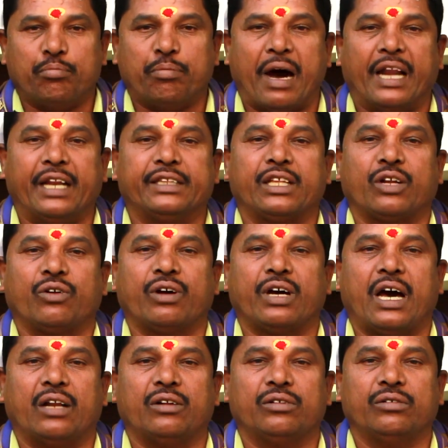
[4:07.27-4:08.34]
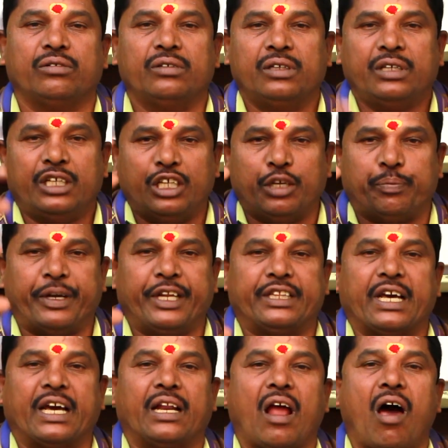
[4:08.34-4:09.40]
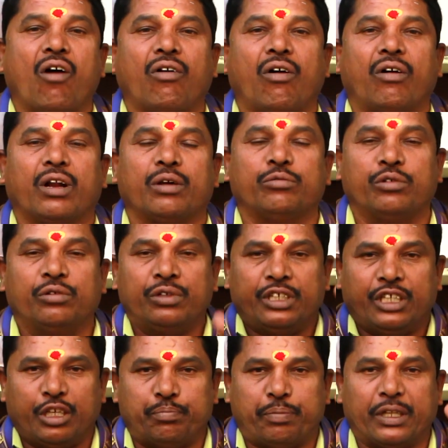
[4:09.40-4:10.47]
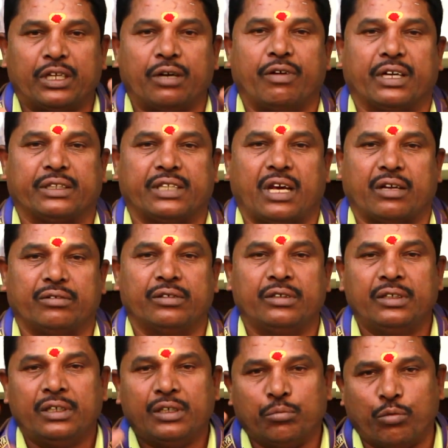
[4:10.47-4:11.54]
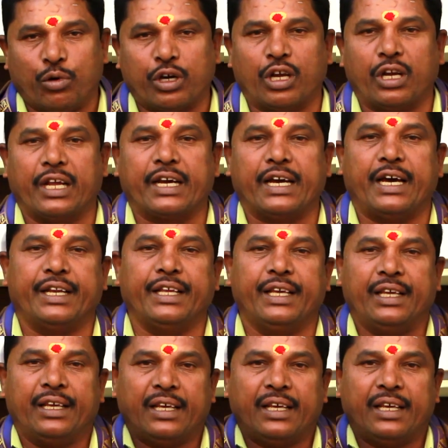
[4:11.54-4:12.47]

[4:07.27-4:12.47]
బాలింత రోగాలు విపరీతంగా లావుకోవడం ఇబ్బందులు పడతారు మొగళ్ళకు కానీ